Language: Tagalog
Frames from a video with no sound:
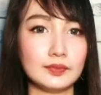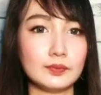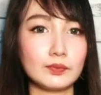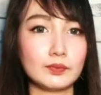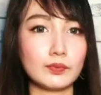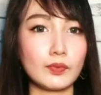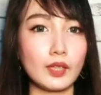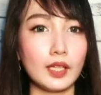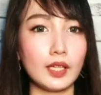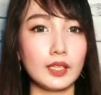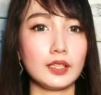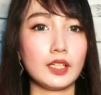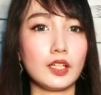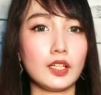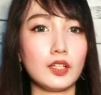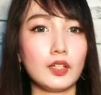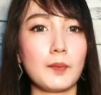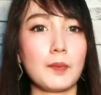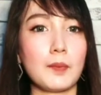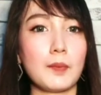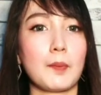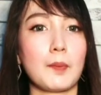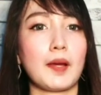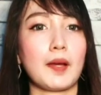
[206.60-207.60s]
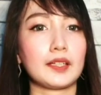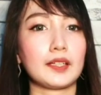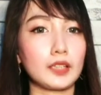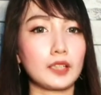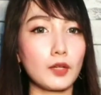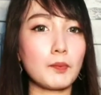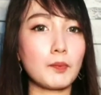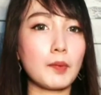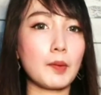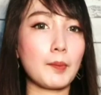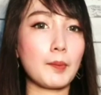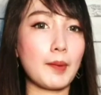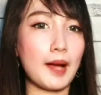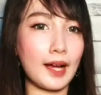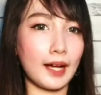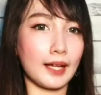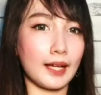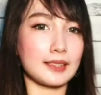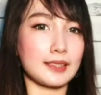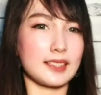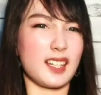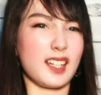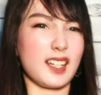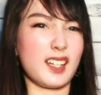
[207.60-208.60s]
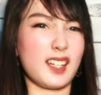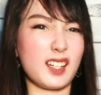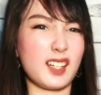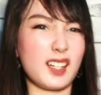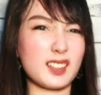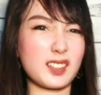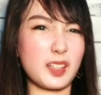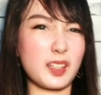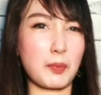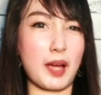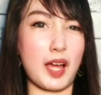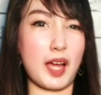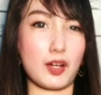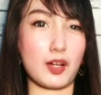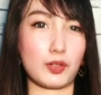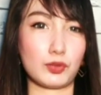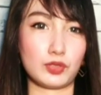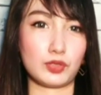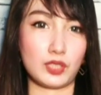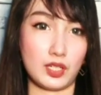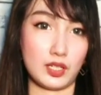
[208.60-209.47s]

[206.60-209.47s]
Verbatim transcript: Hindi ko na ipapakita yung baba kasi ang taba ko na.